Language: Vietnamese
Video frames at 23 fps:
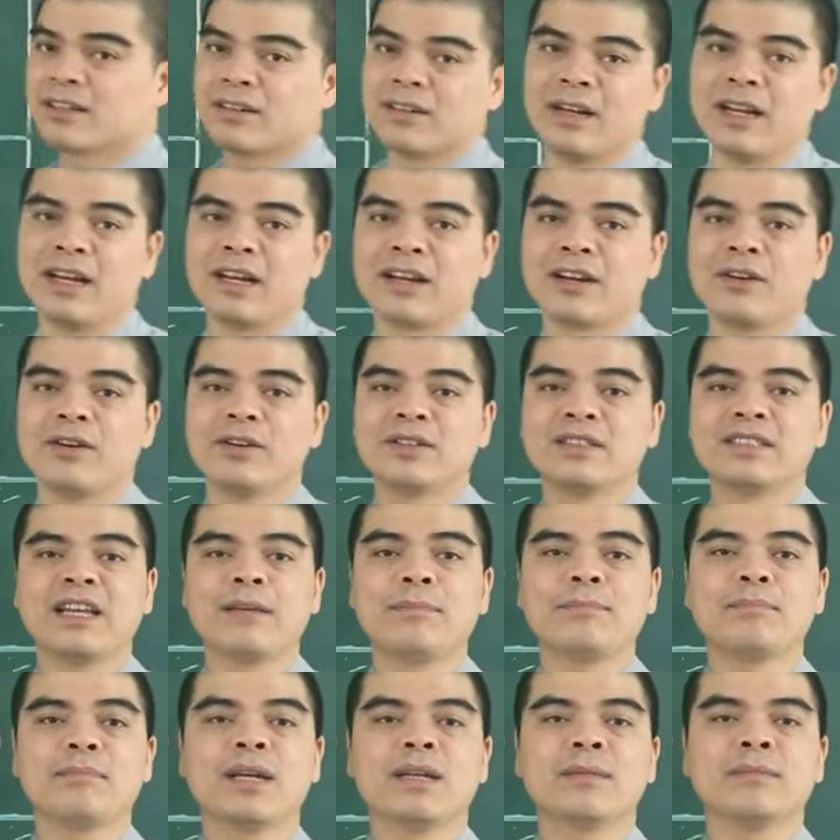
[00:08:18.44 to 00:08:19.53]
đó là con
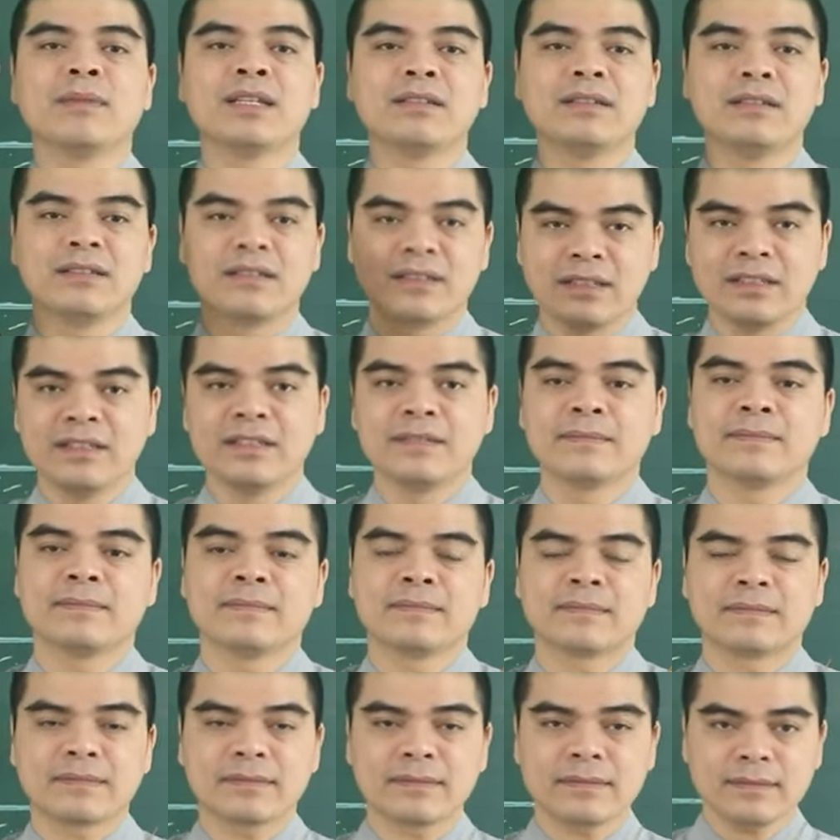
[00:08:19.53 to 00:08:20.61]
giáp may mắn thứ tư.
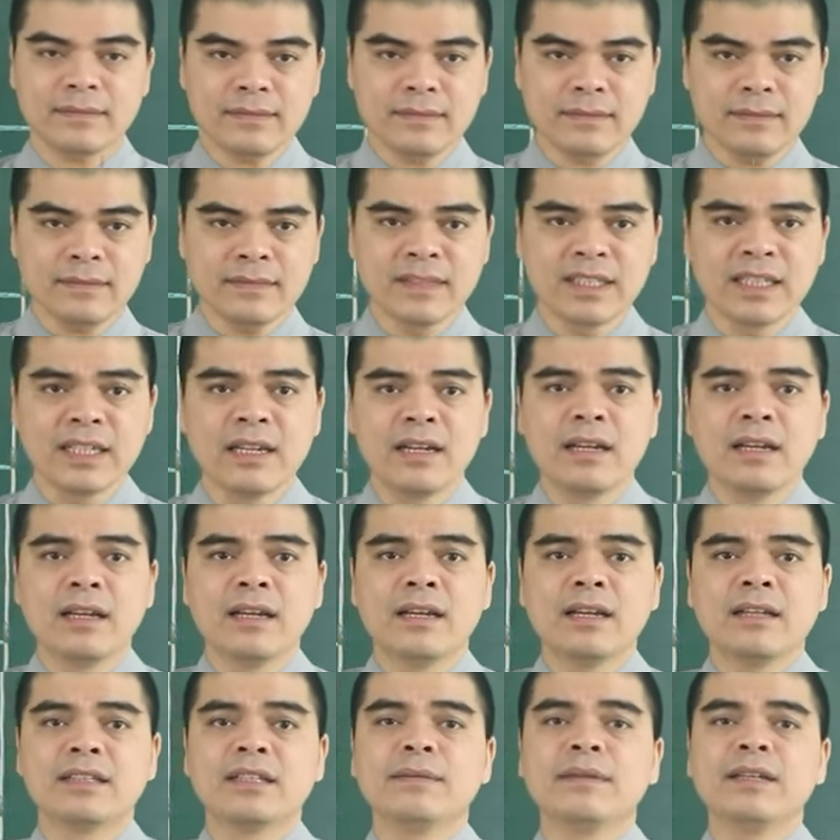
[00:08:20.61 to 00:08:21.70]

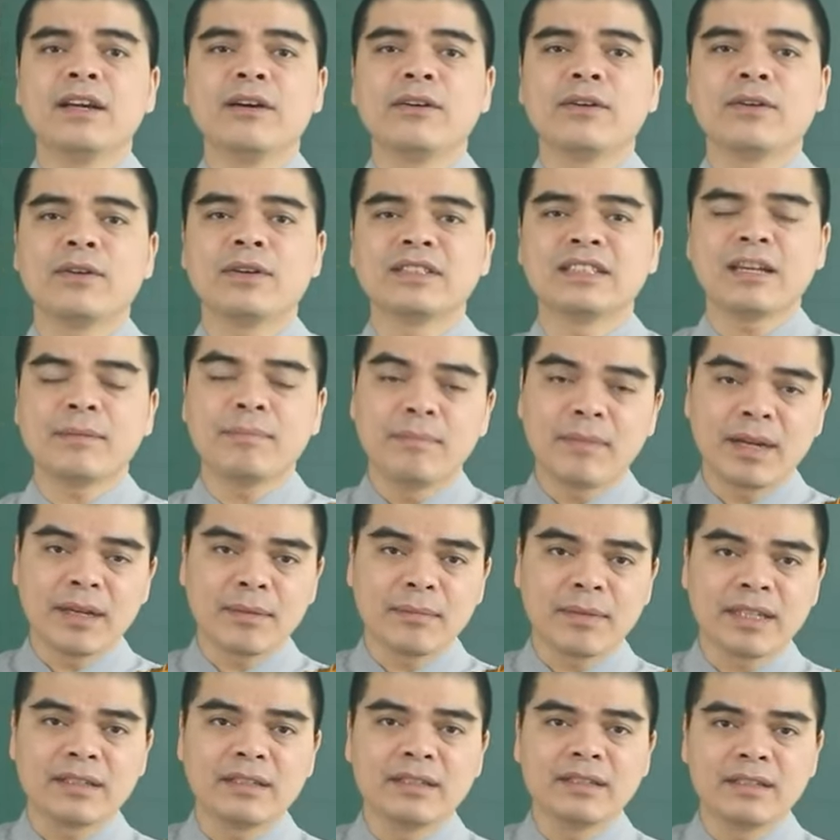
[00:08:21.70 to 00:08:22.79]
Tiếp theo, con giáp may
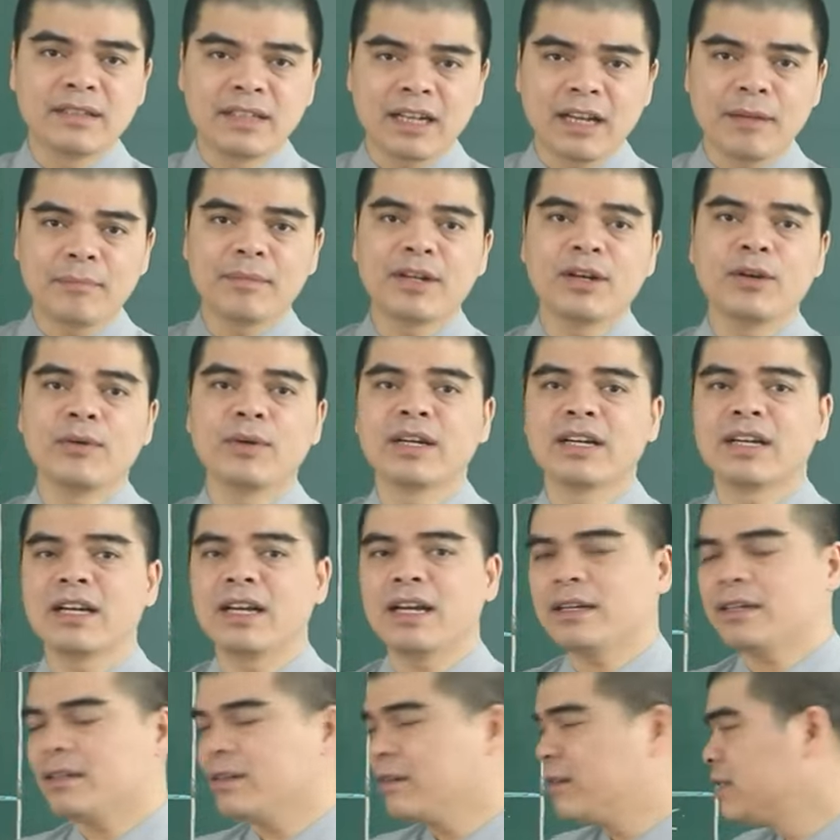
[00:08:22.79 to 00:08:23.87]
mắn thứ năm không ai
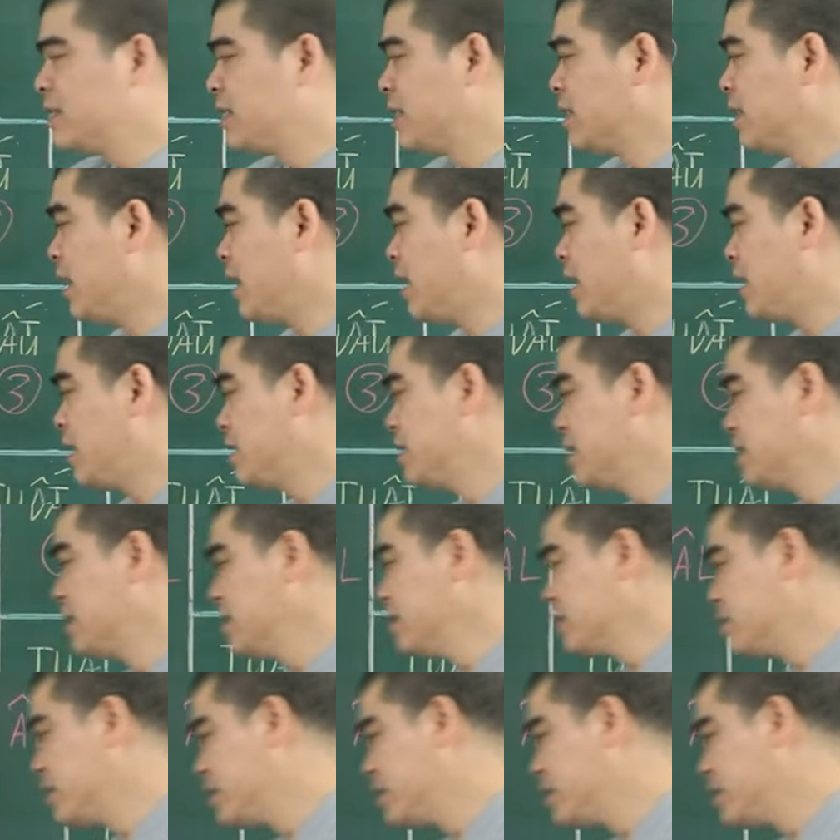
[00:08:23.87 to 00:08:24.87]
khác đó chính là những người